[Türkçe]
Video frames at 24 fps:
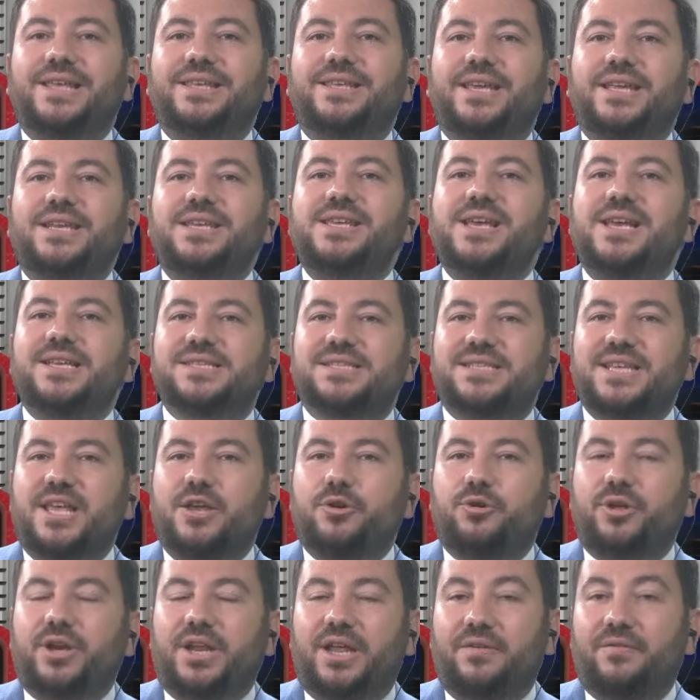Yeni
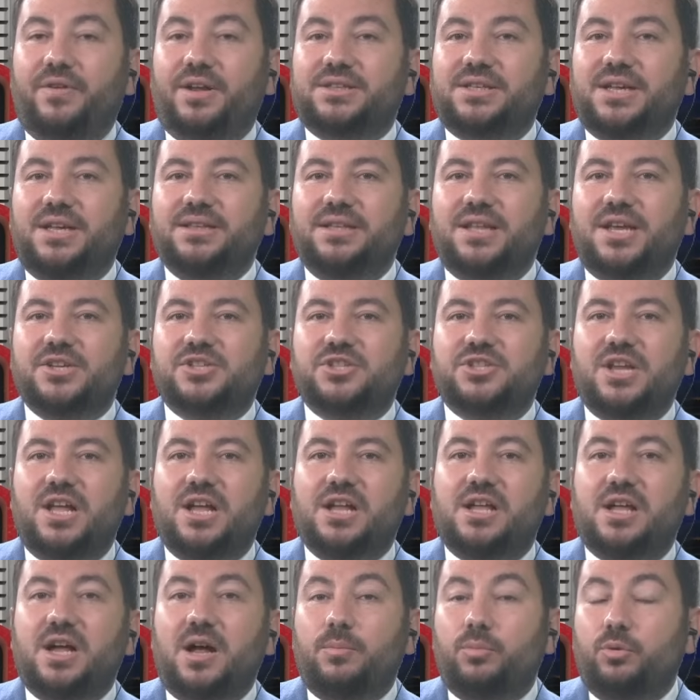yasaya göre
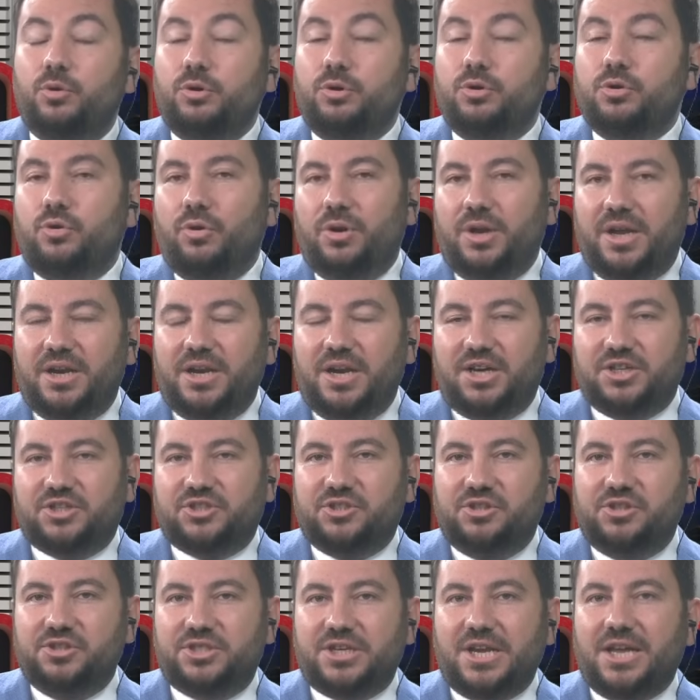vatandaşlığa kabul
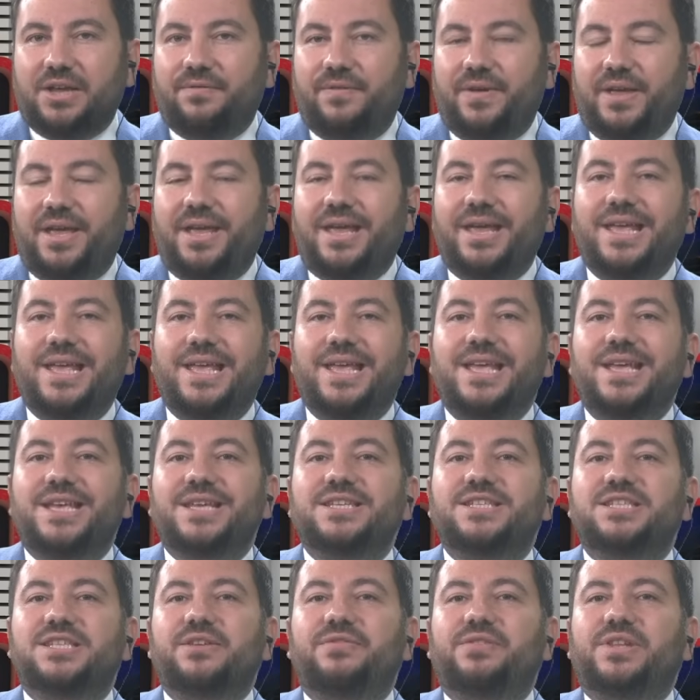kolaylaştırılacak ve
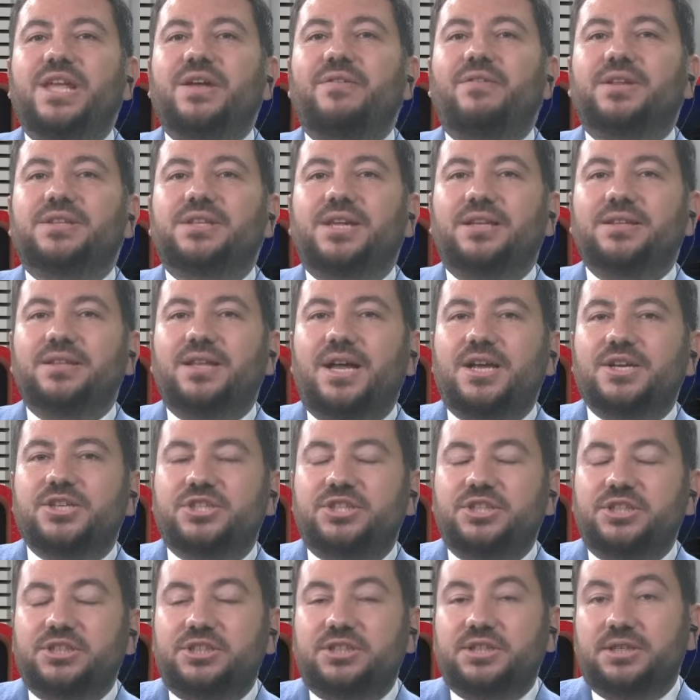çifte
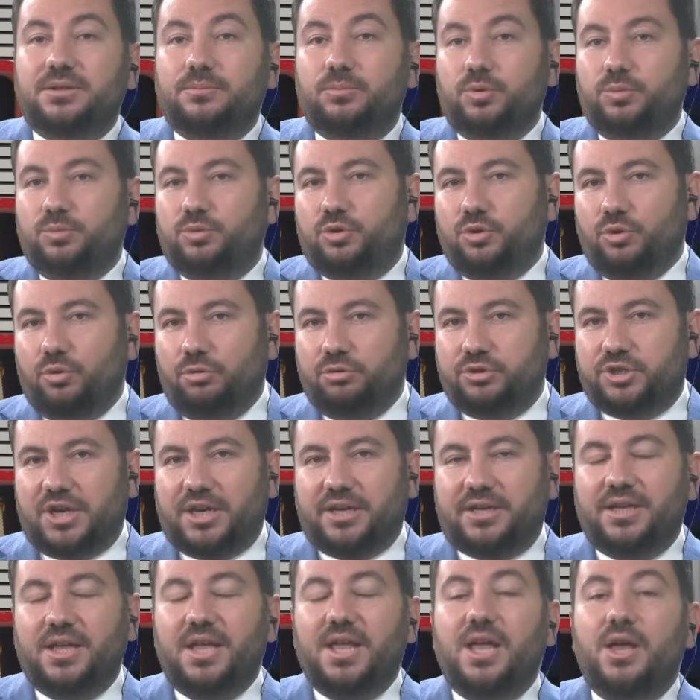vatandaşlık mümkün
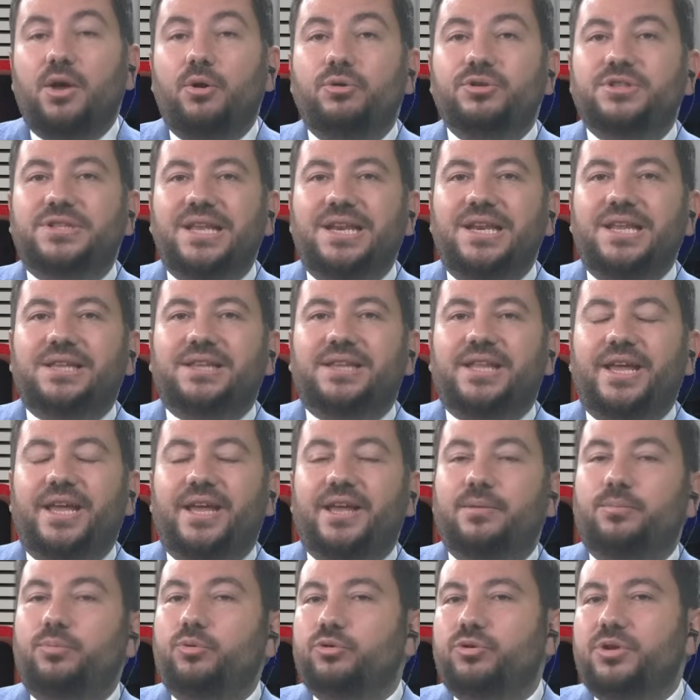olacak.
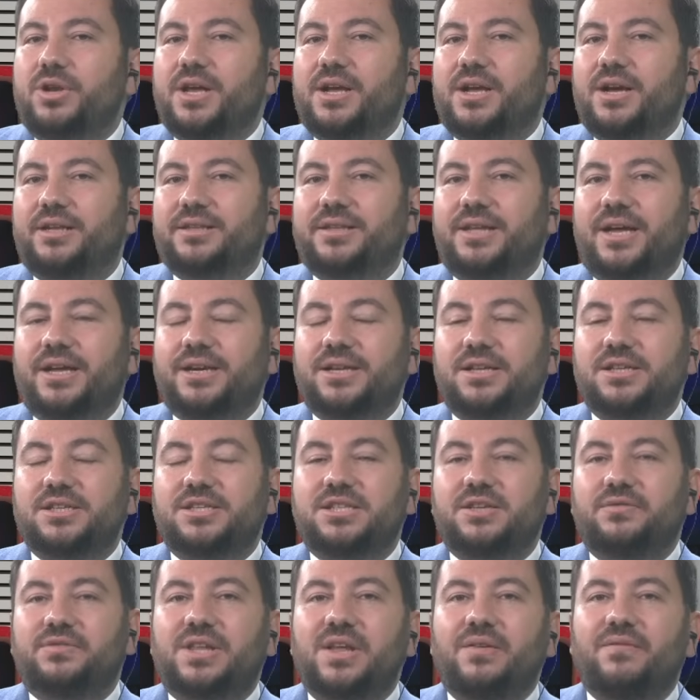Özellikle bugüne kadar
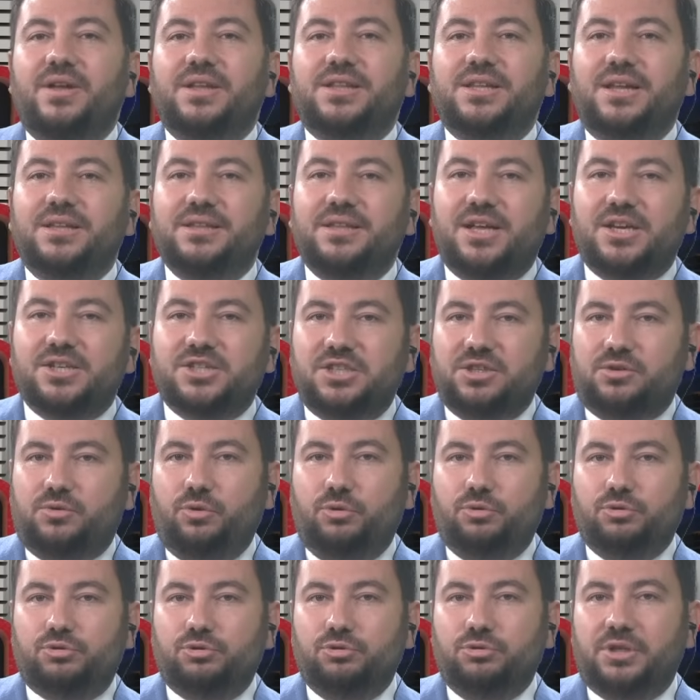çifte vatandaşlık
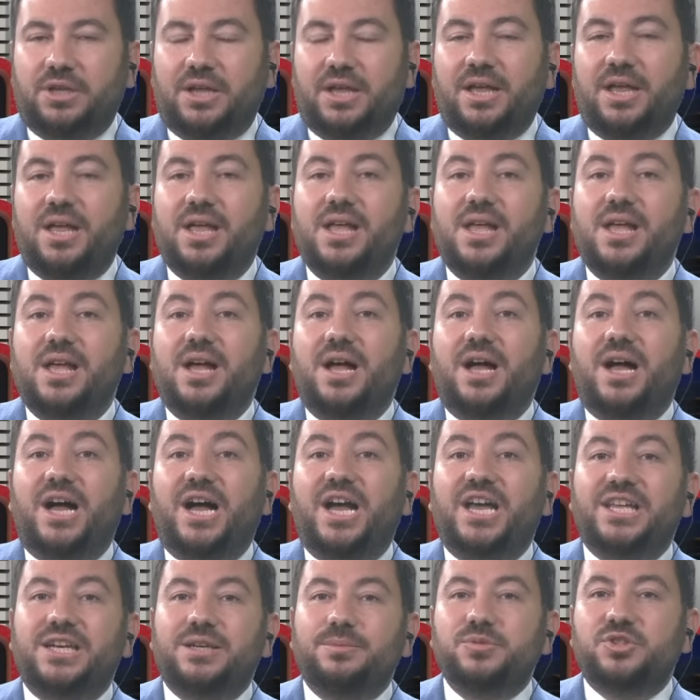konusunda
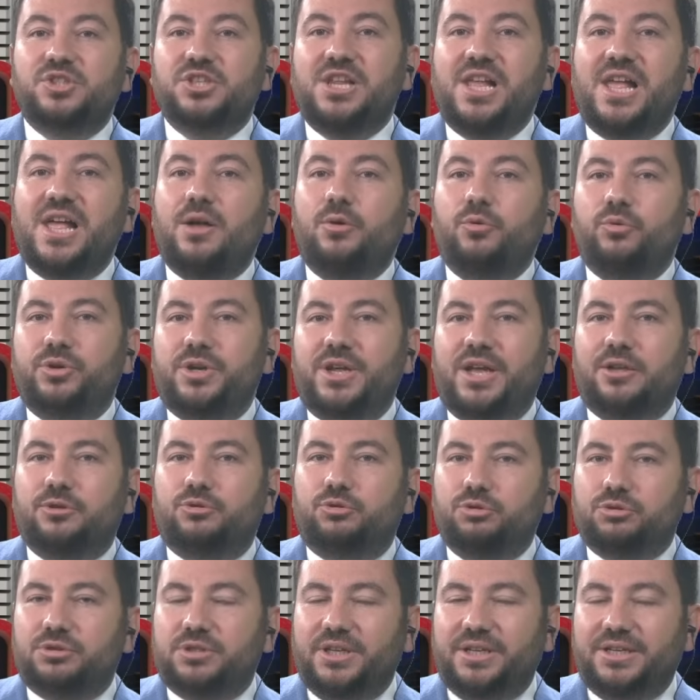ayrımcılığa
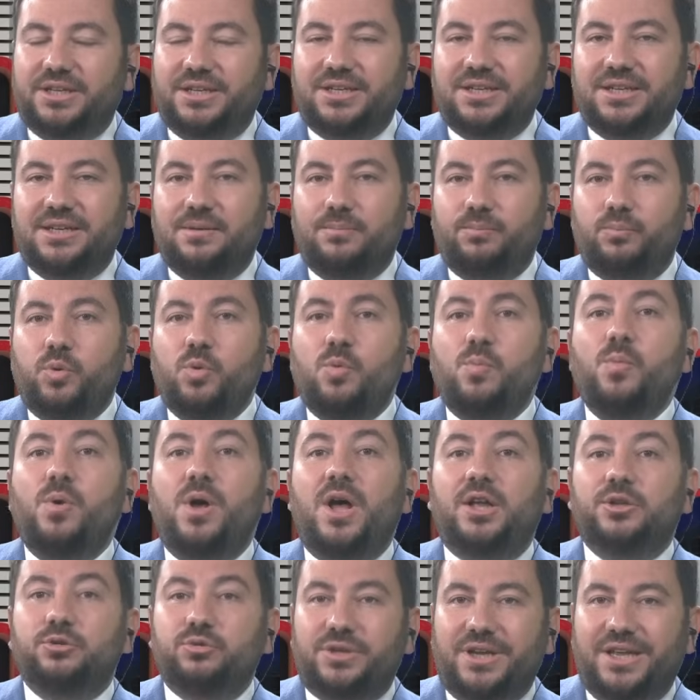uğrayan Türklerin bu
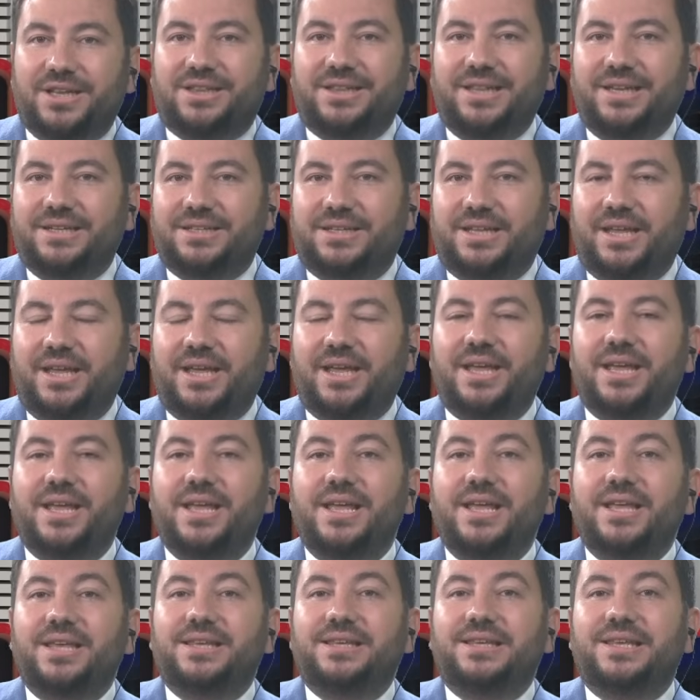mağduriyetleri de
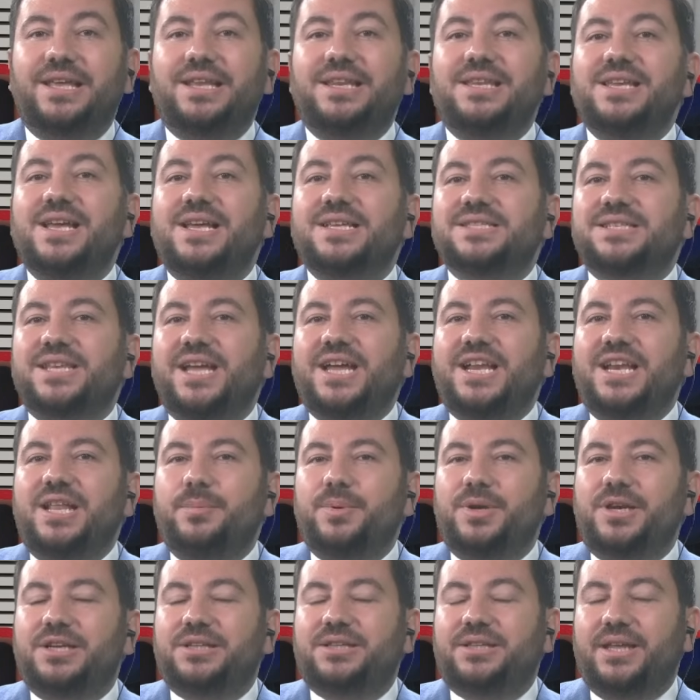yeni yasa
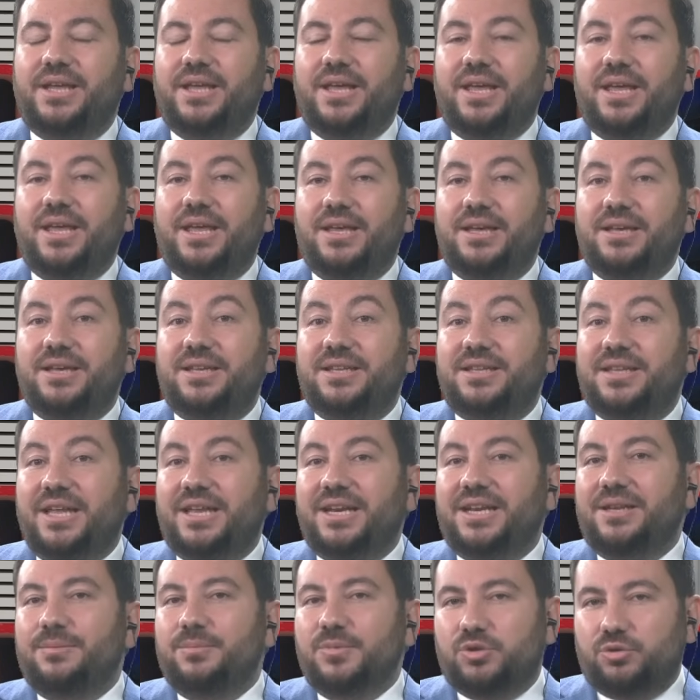ile birlikte
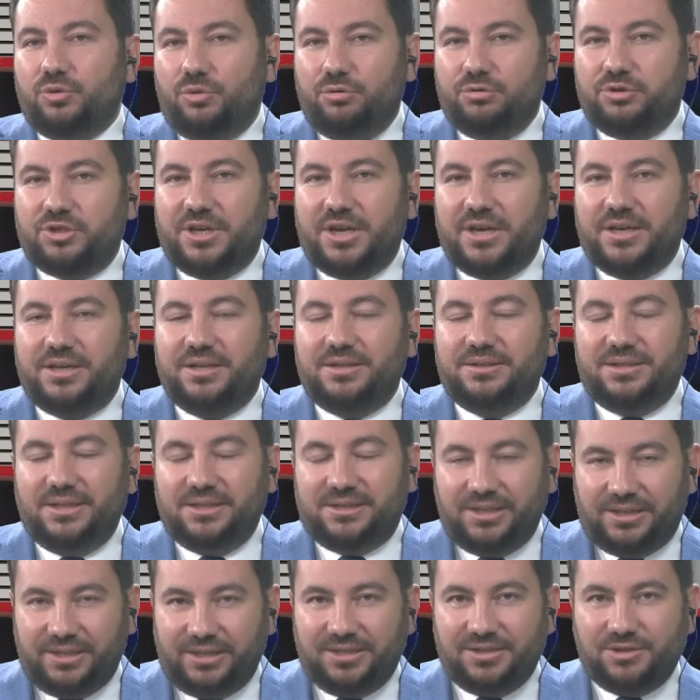giderilmiş olacak
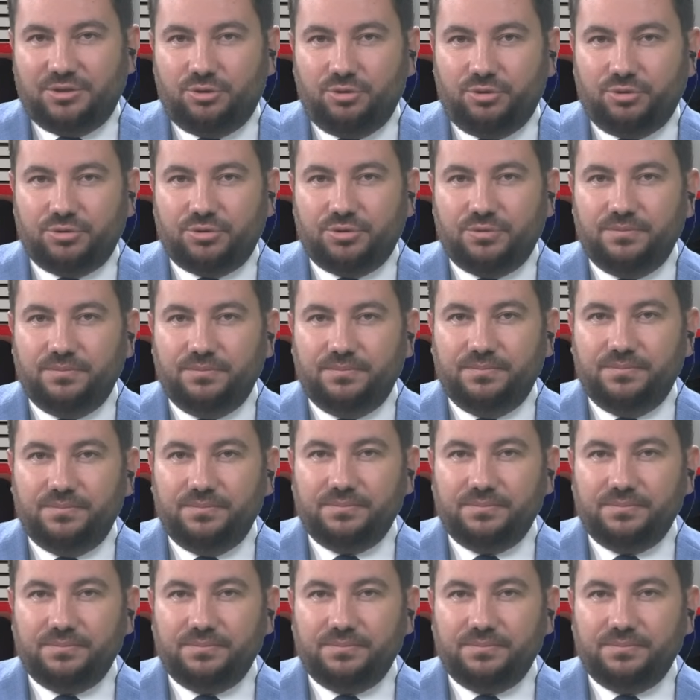detayları izliyoruz.